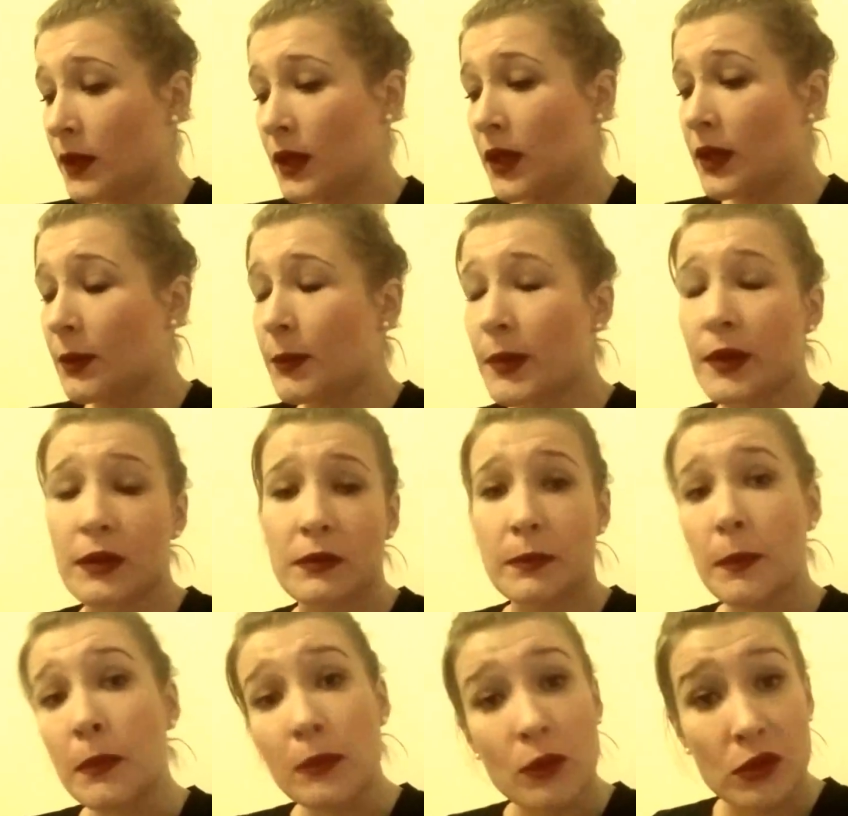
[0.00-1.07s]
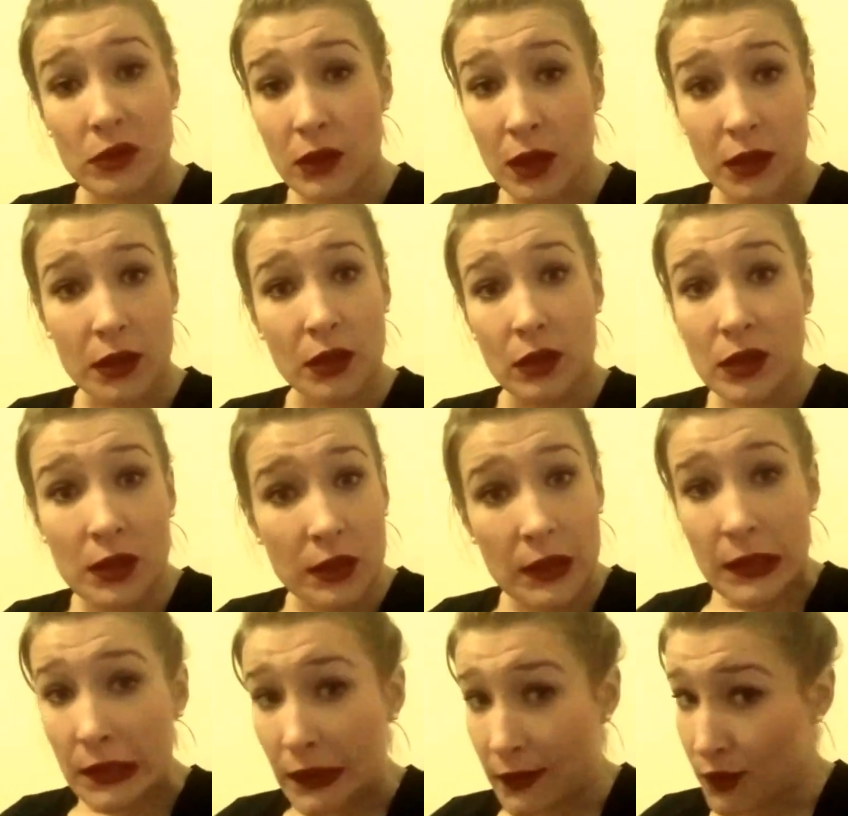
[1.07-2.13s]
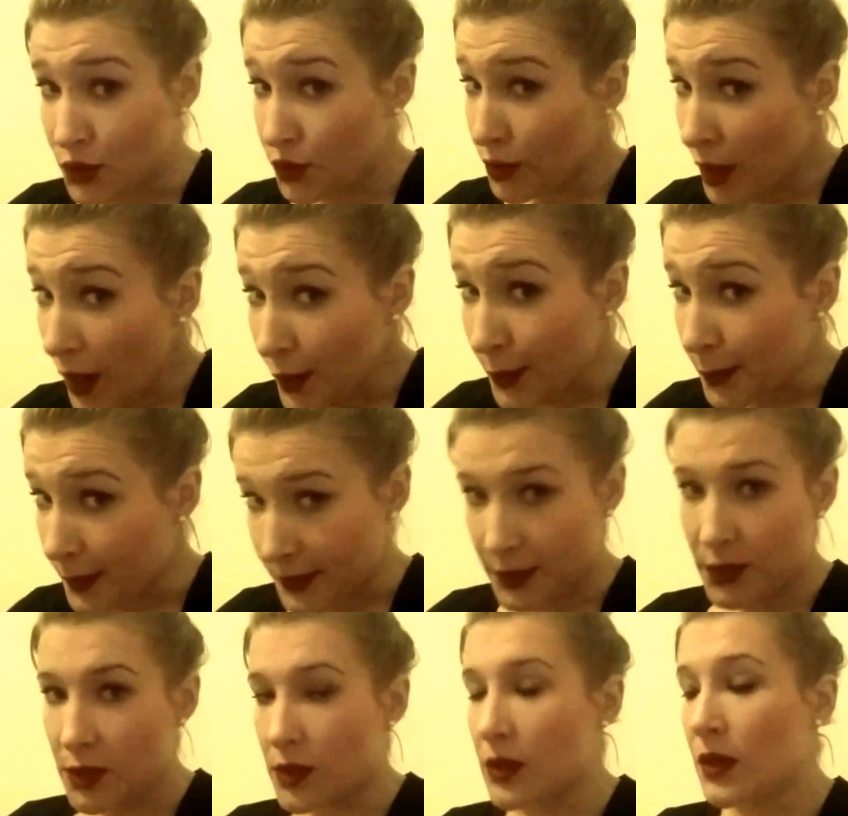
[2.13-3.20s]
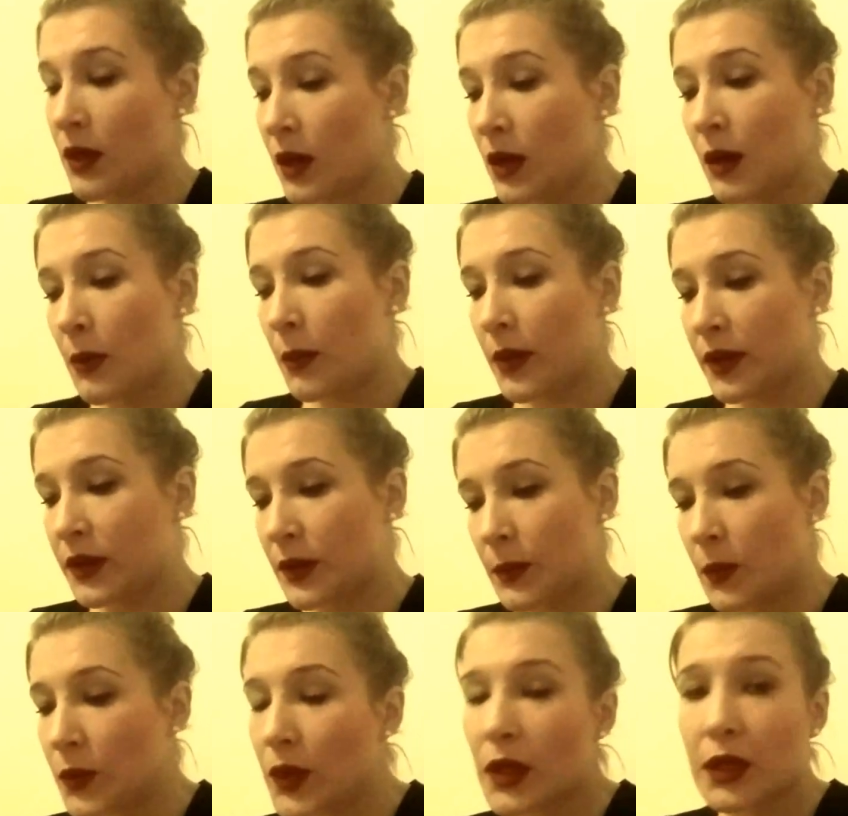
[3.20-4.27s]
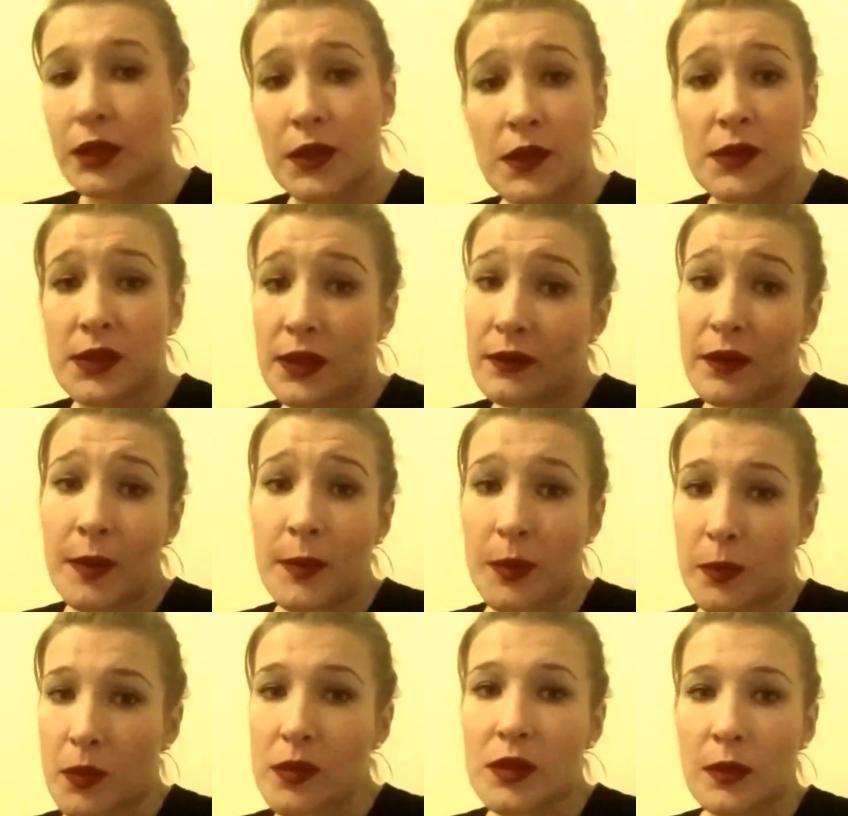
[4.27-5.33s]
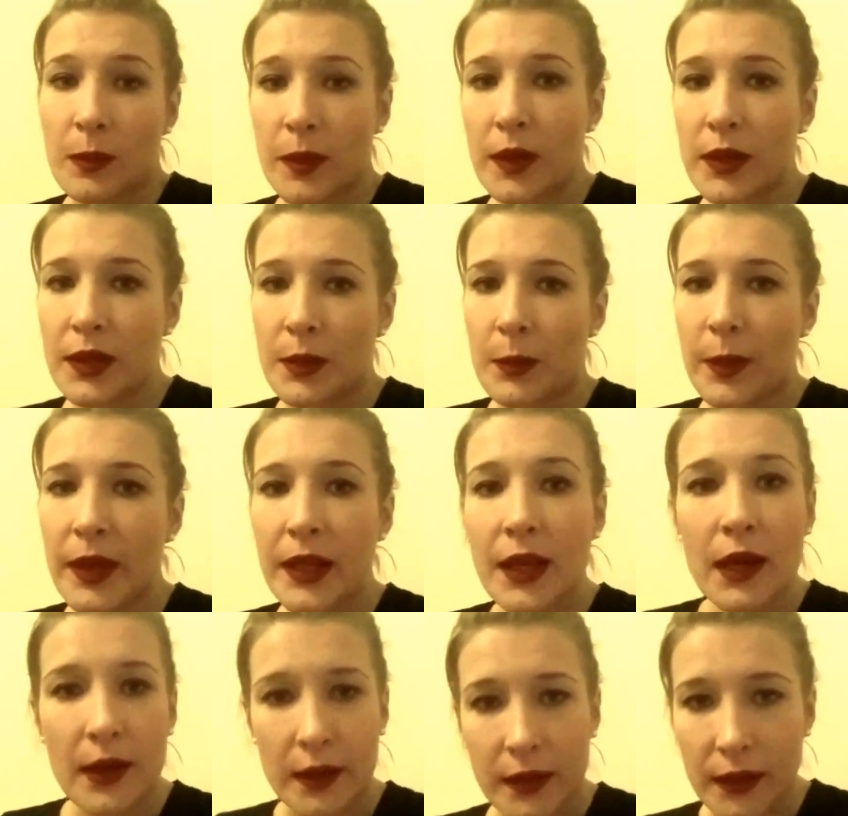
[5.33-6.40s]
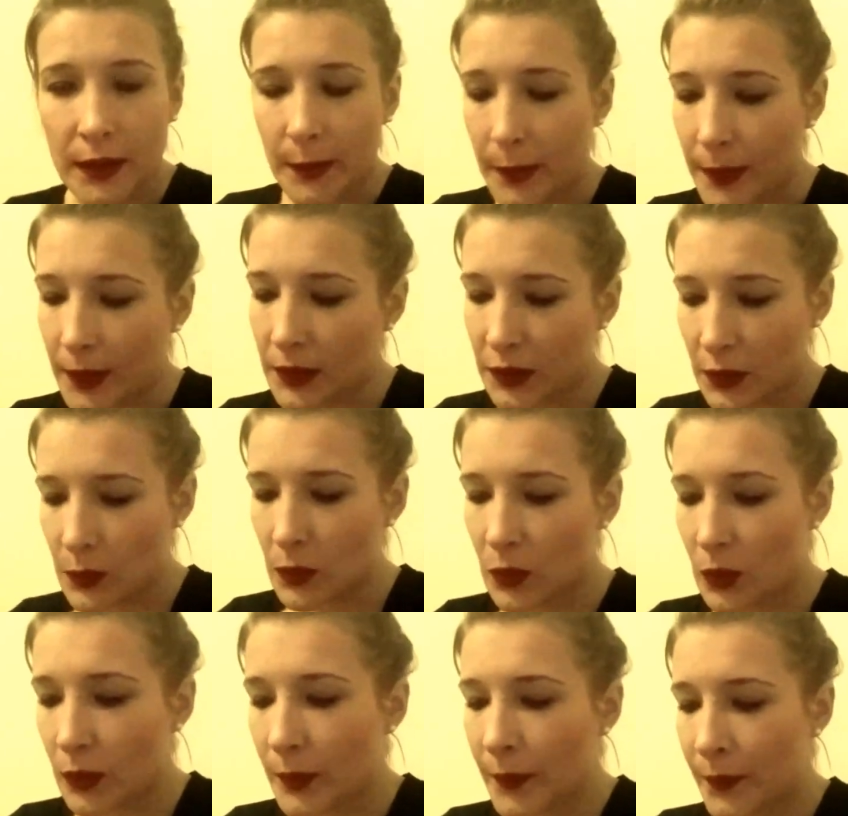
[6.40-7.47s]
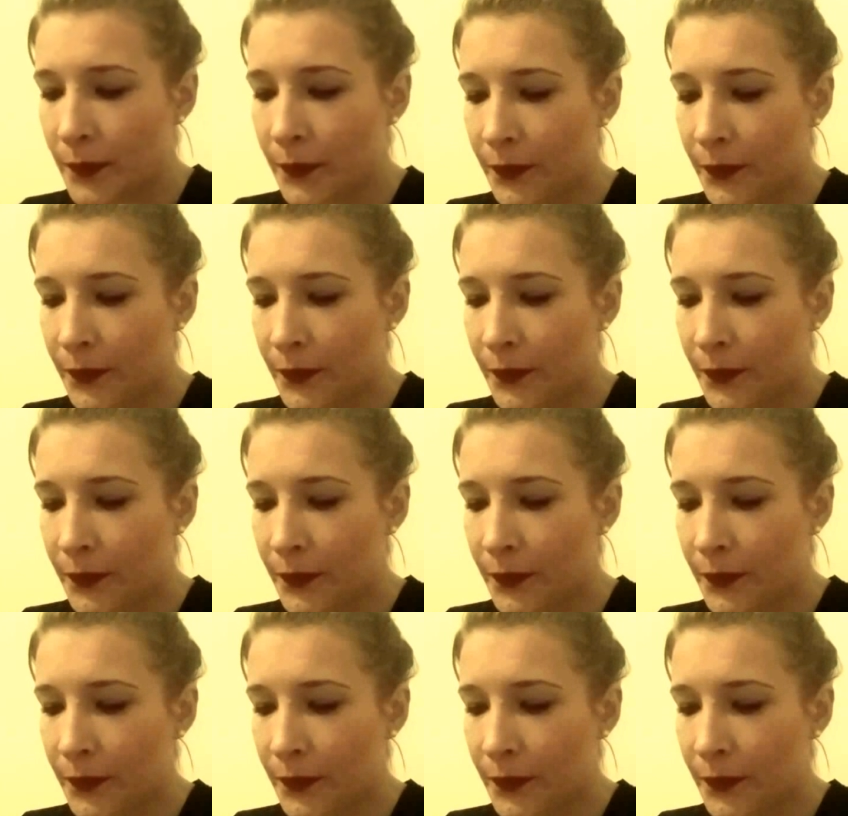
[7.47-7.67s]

Я про мозг как-то сильно не считаю, опять же. Поэтому некоторые слова мне просто были непонятны. Поэтому